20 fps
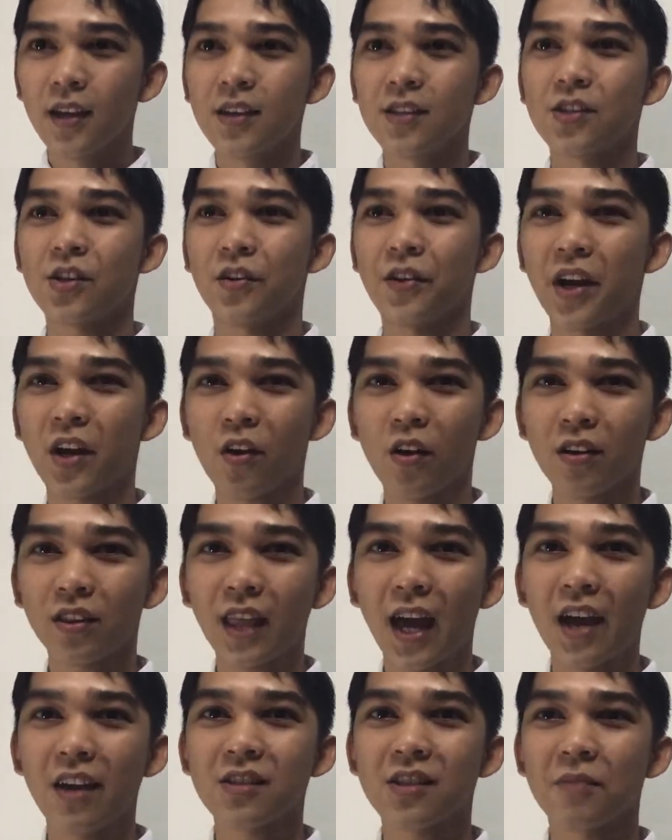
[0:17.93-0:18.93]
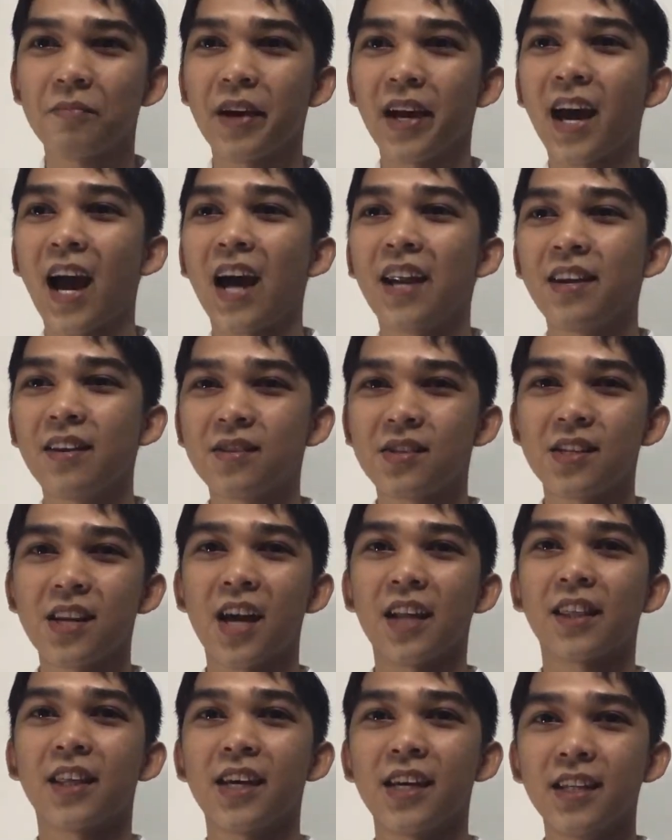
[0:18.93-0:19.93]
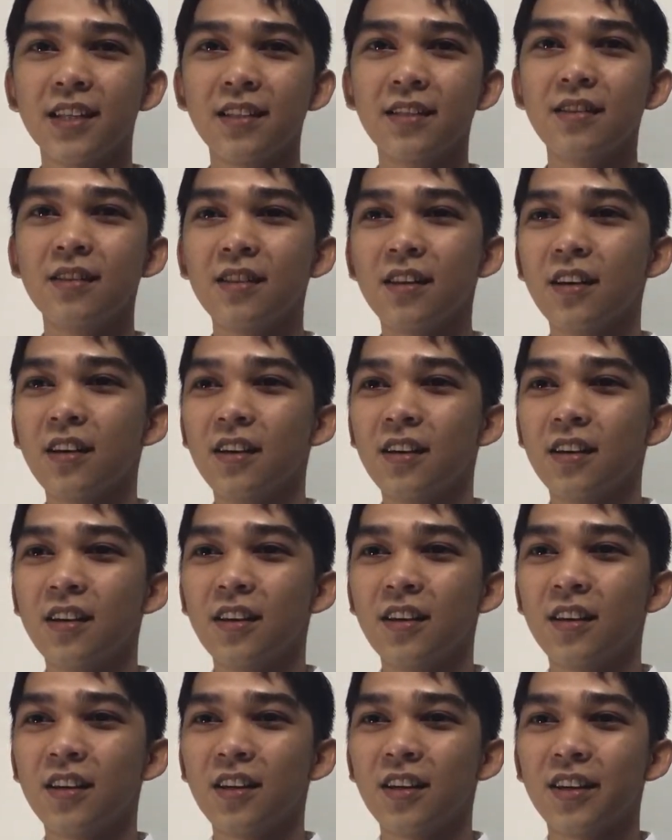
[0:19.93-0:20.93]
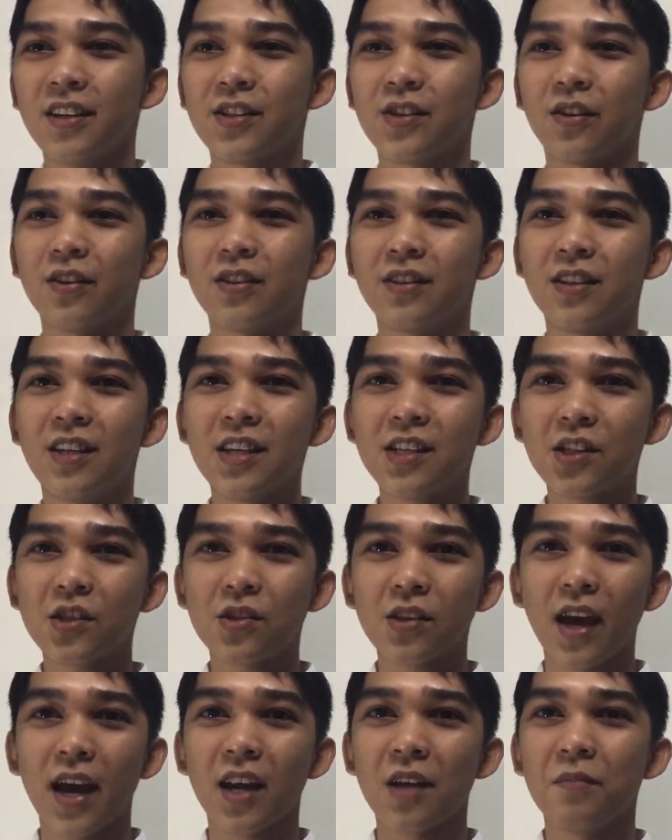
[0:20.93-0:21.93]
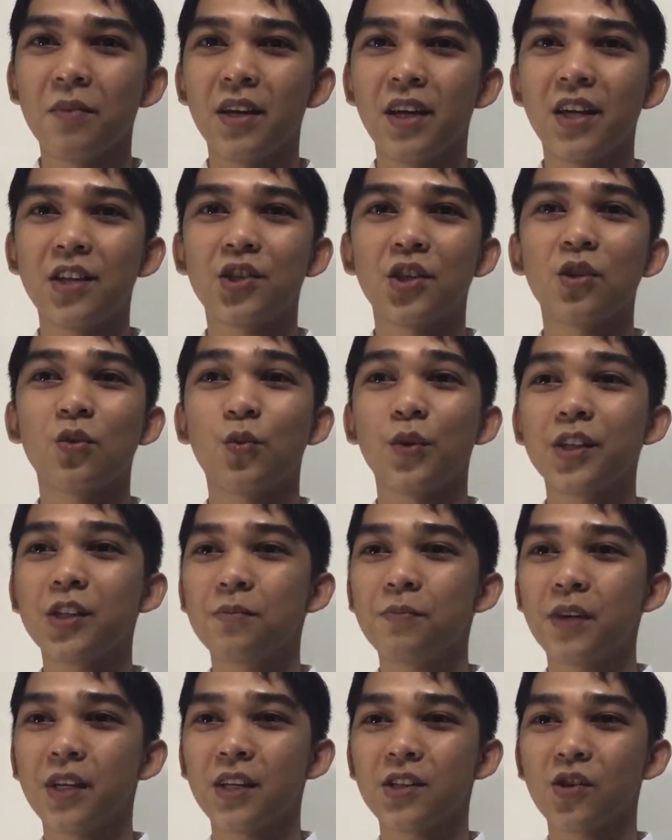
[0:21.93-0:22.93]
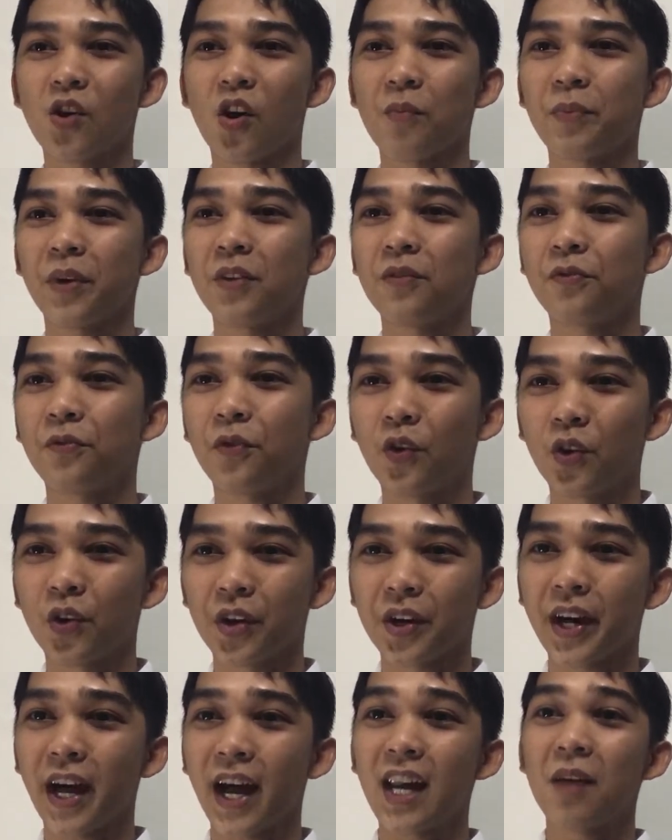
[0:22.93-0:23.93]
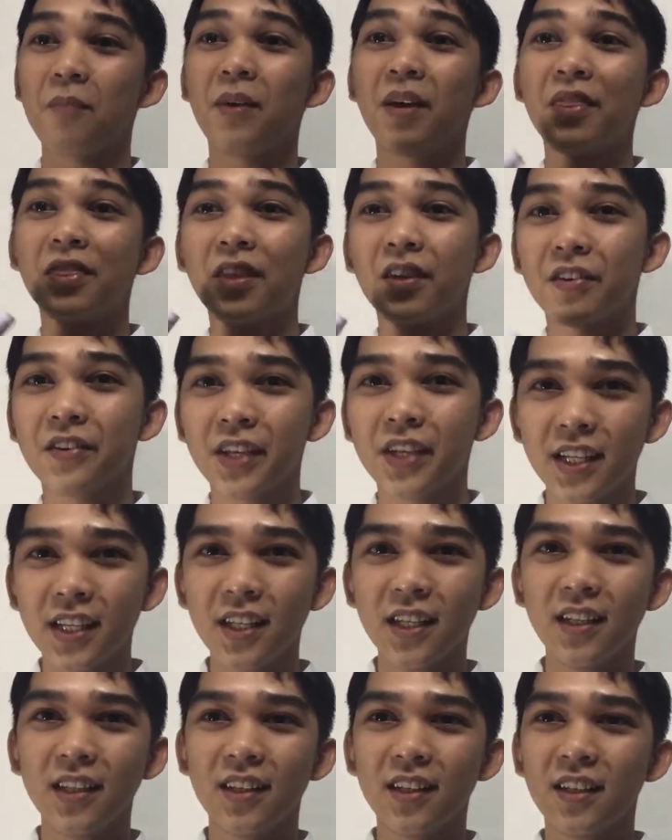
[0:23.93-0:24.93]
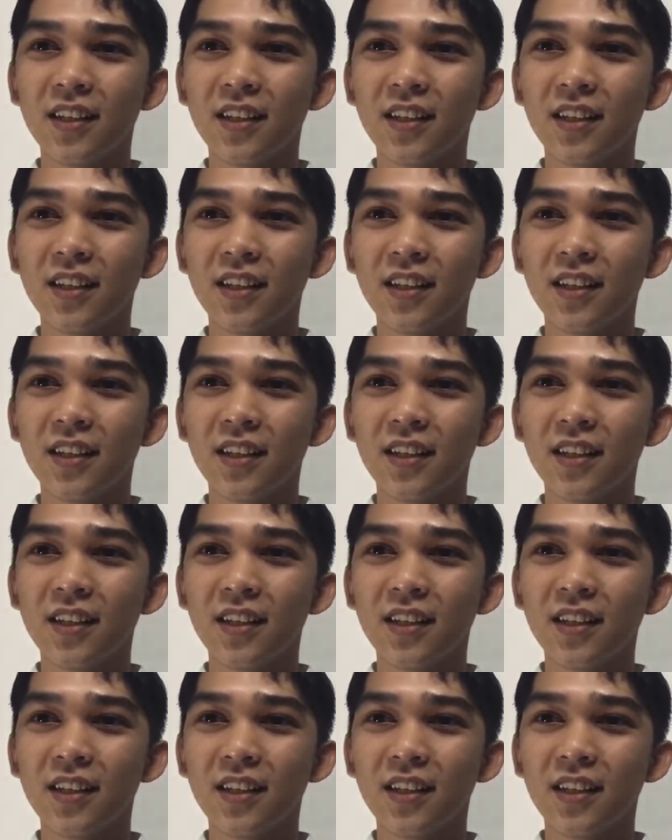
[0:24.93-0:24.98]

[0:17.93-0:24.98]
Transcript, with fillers: So recall tayo sa mechanics natin. So this elimination quiz B is open for elementary,